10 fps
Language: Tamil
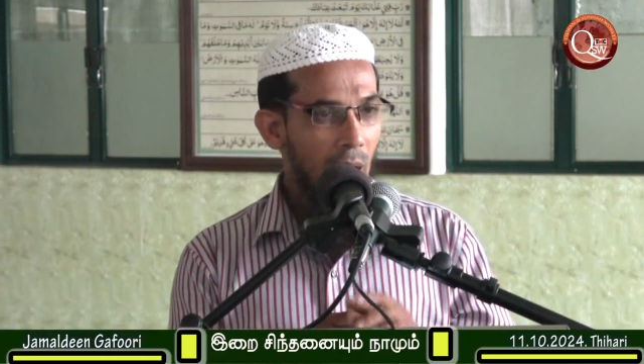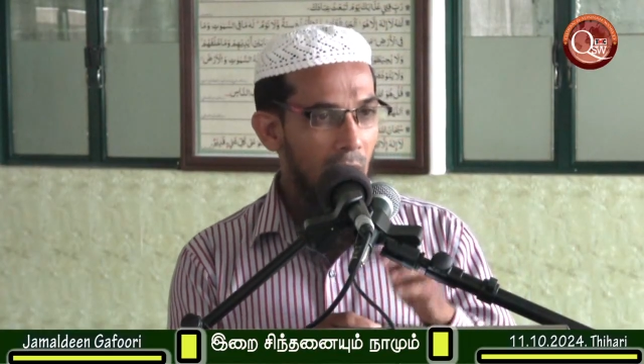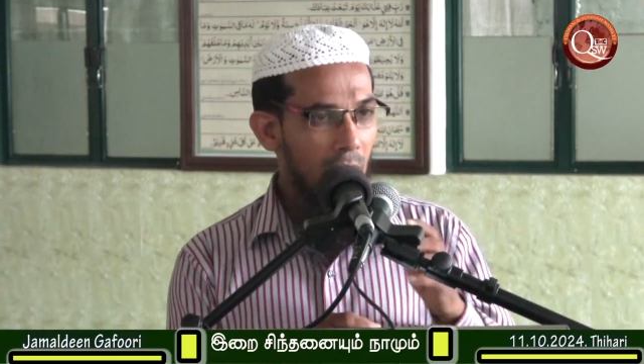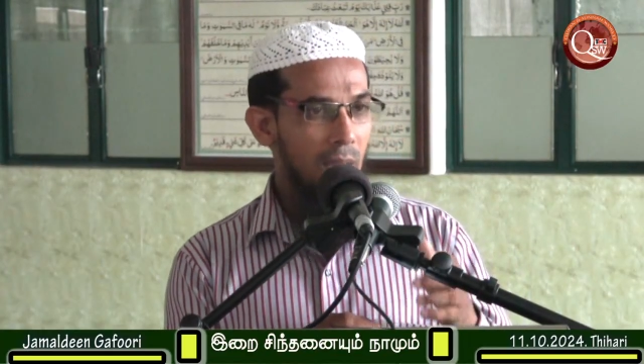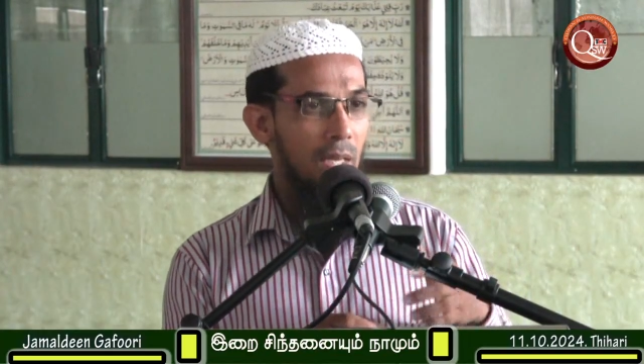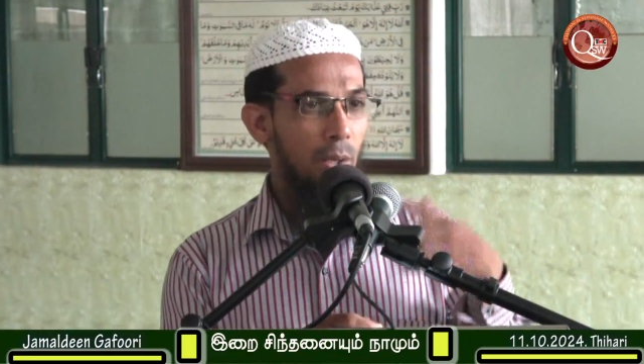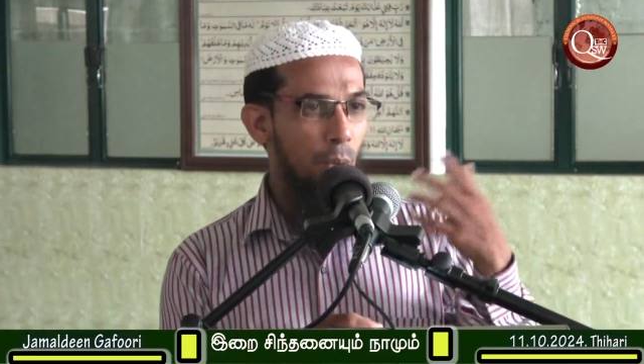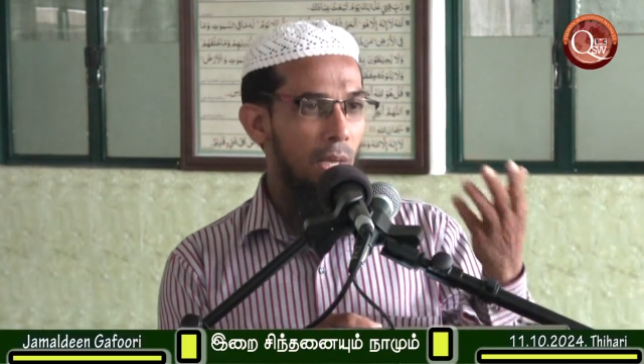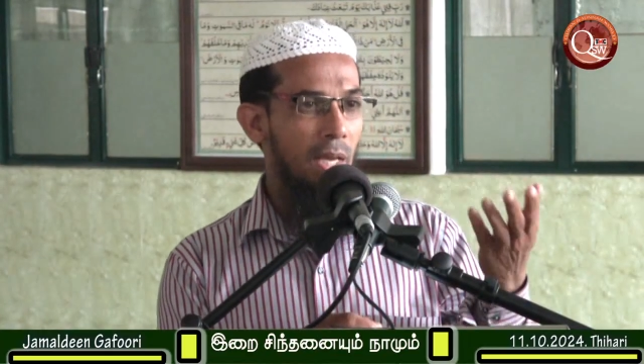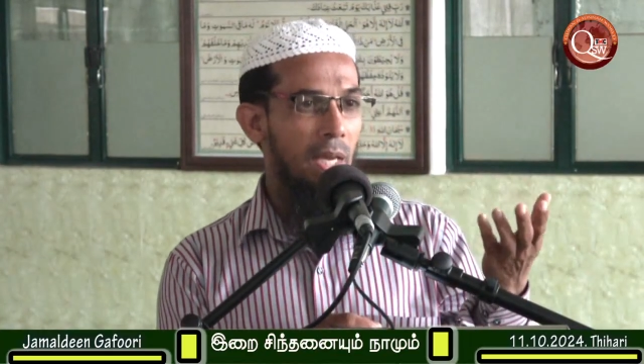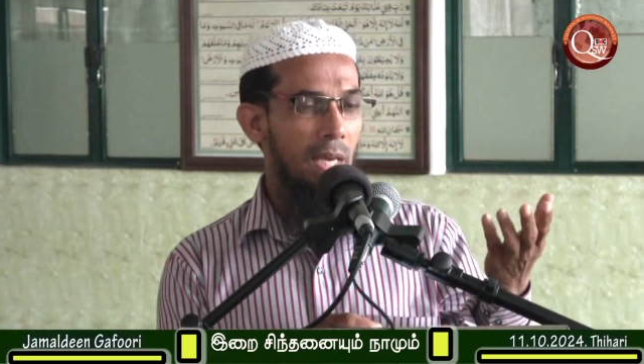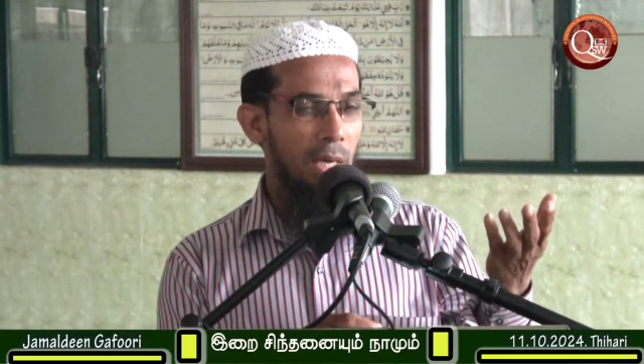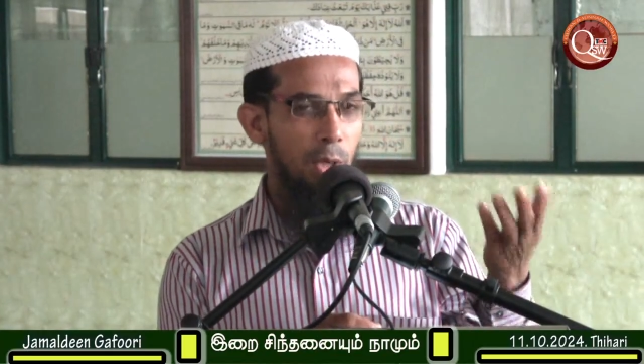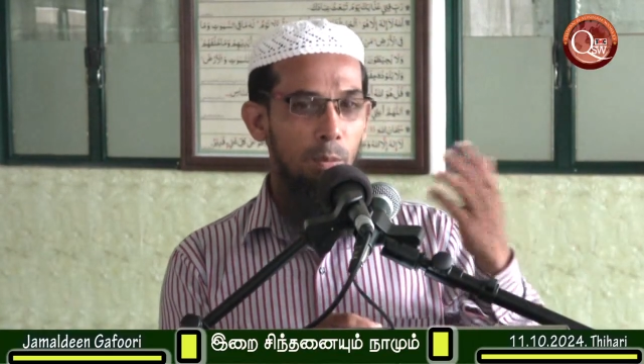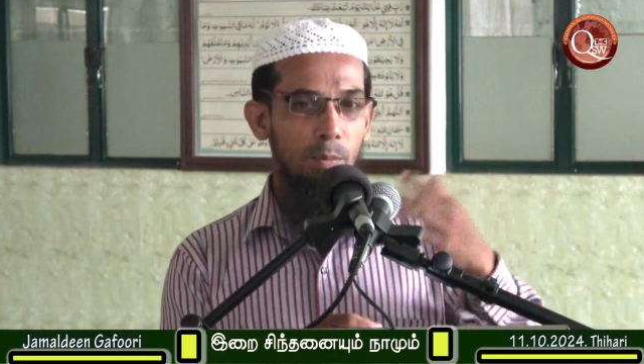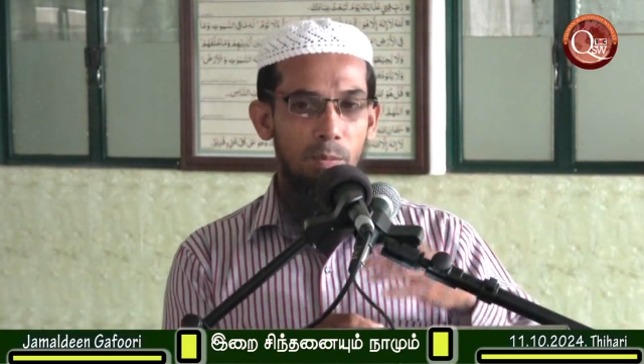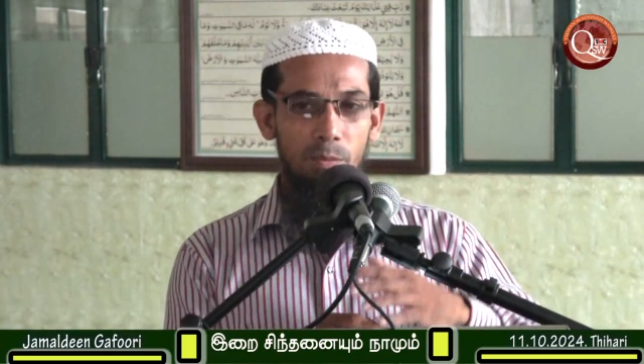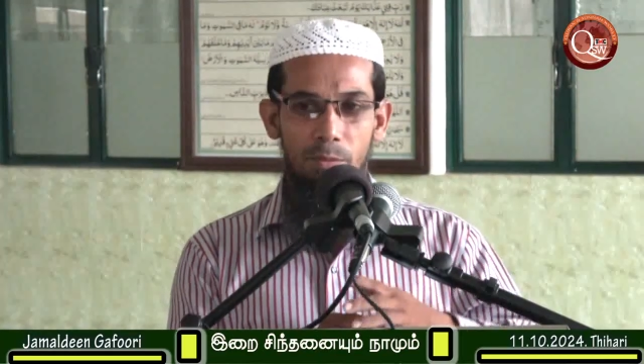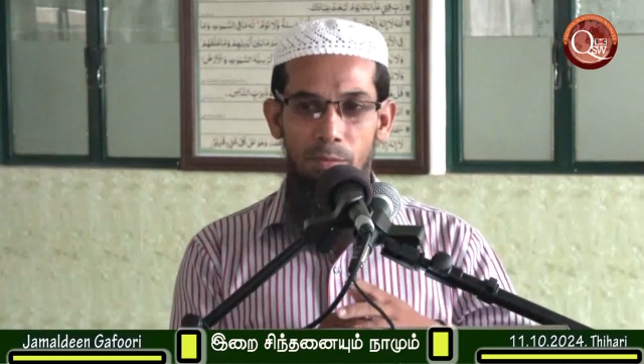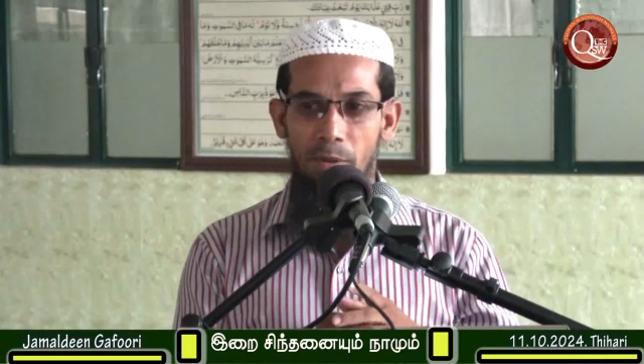அல்லது திக்கருடைய இன்னும்
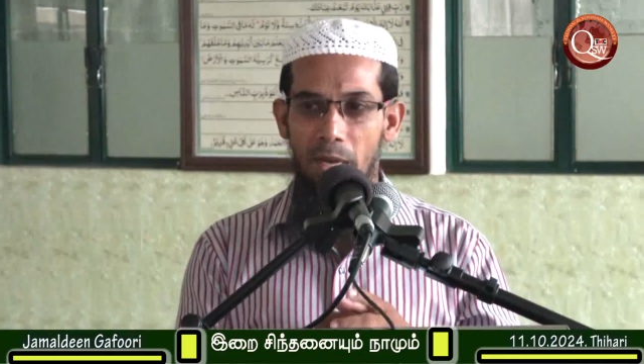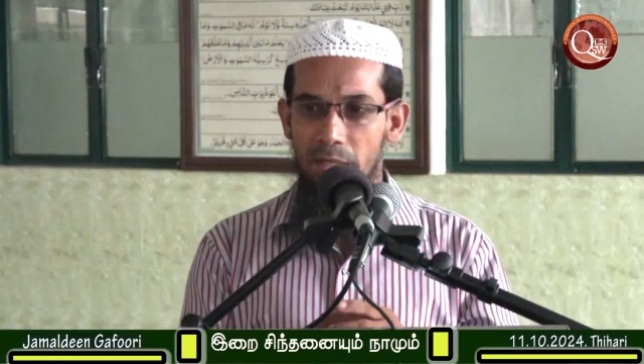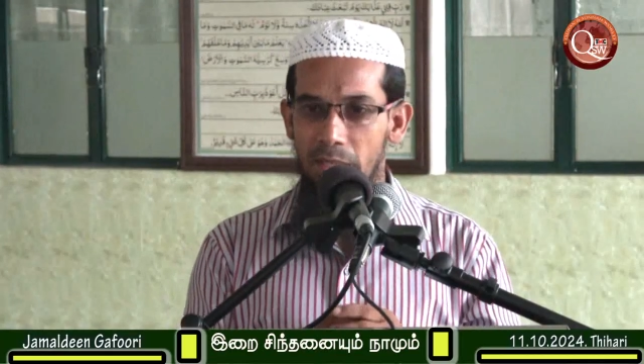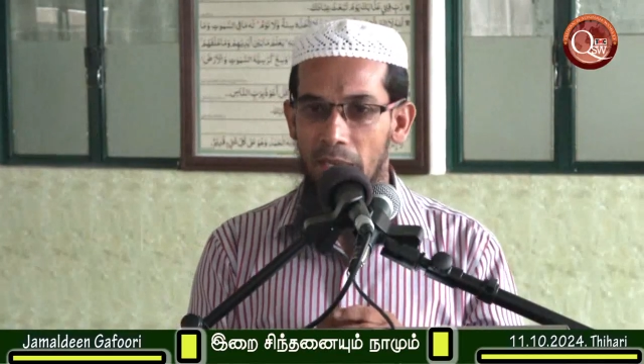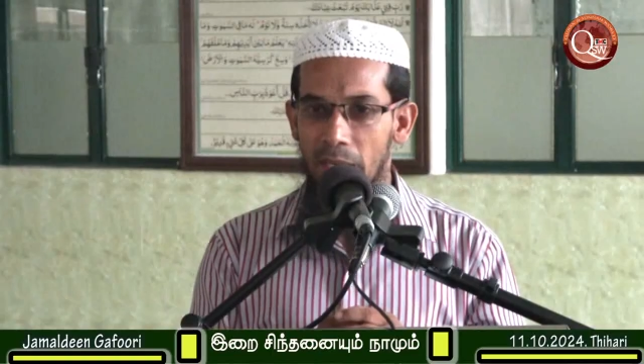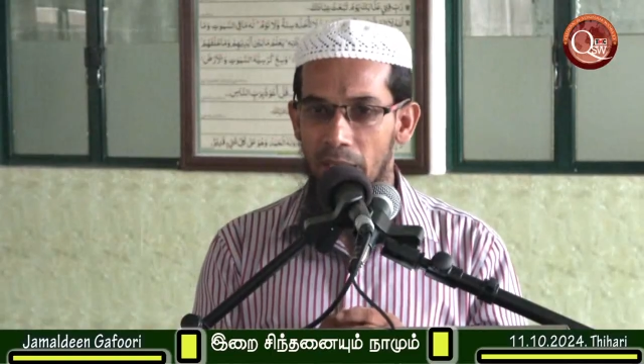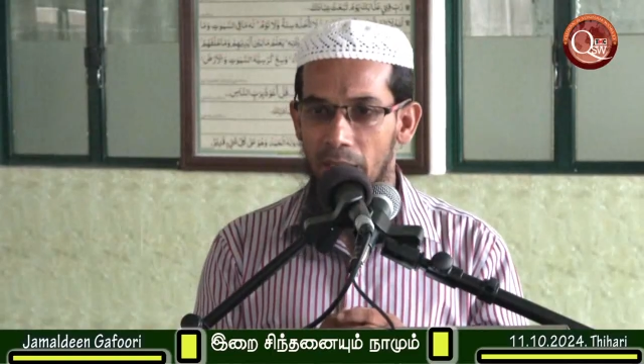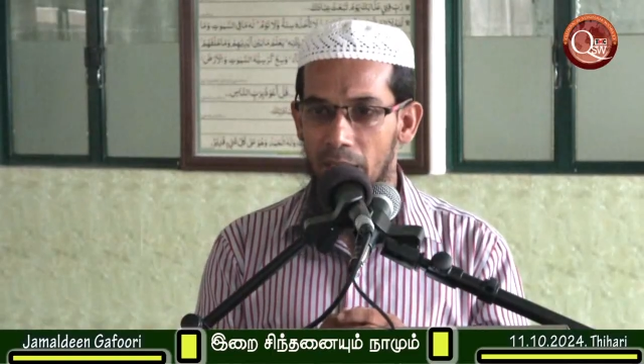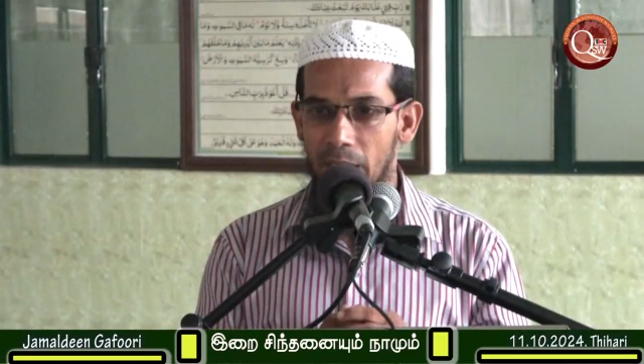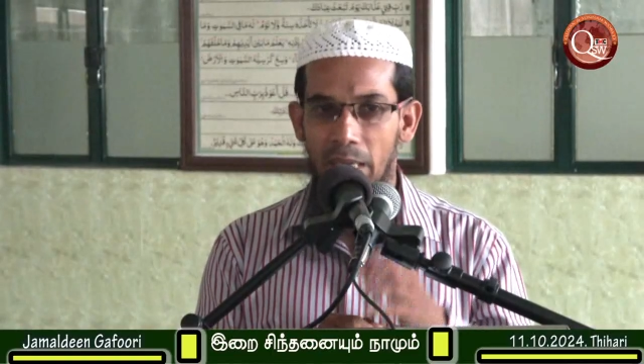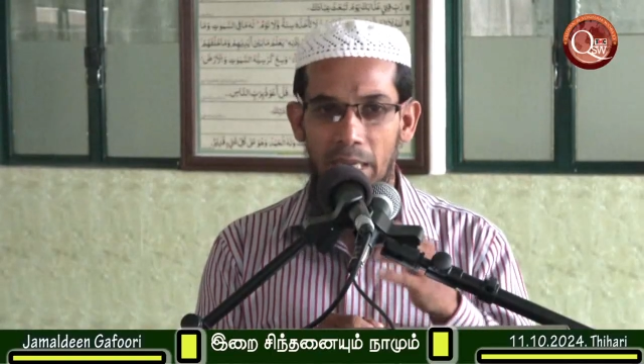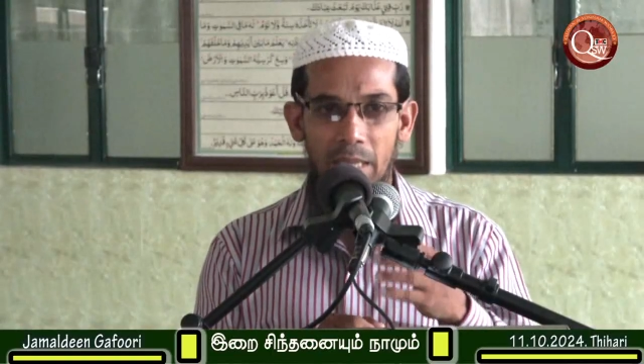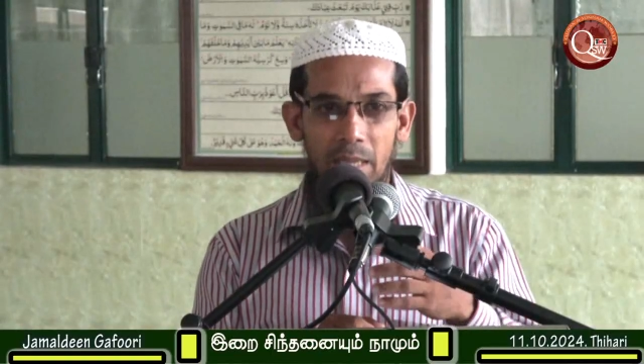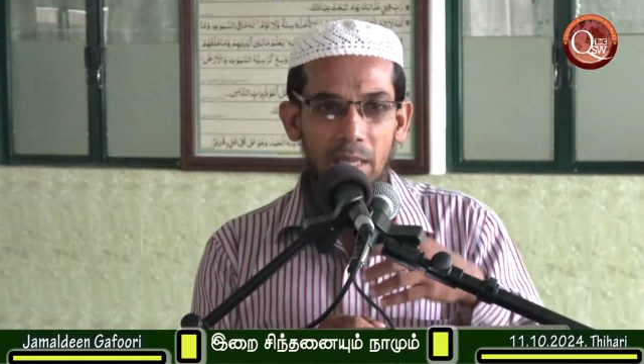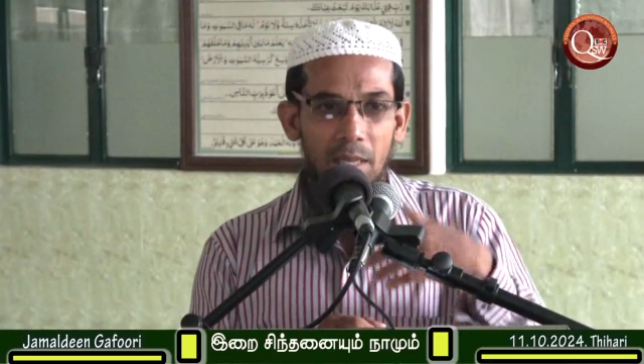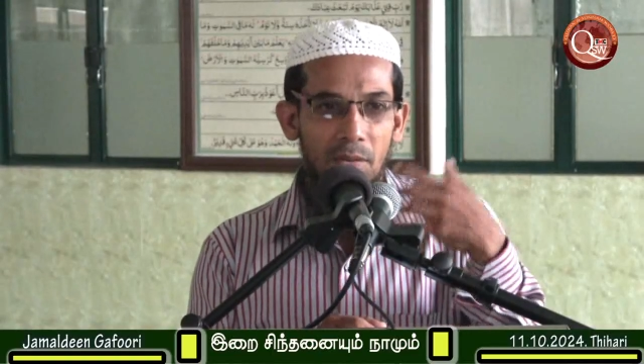வார்த்தைகள் இருக்குது இந்த